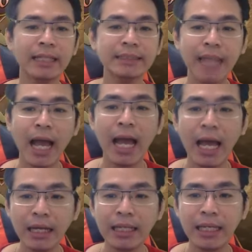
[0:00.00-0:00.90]

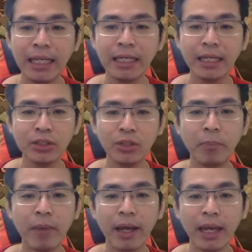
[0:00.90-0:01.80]
jangan kingnya itu
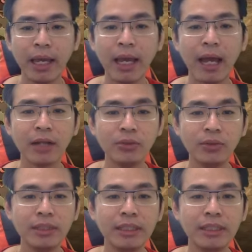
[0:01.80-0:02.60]
pakai kartu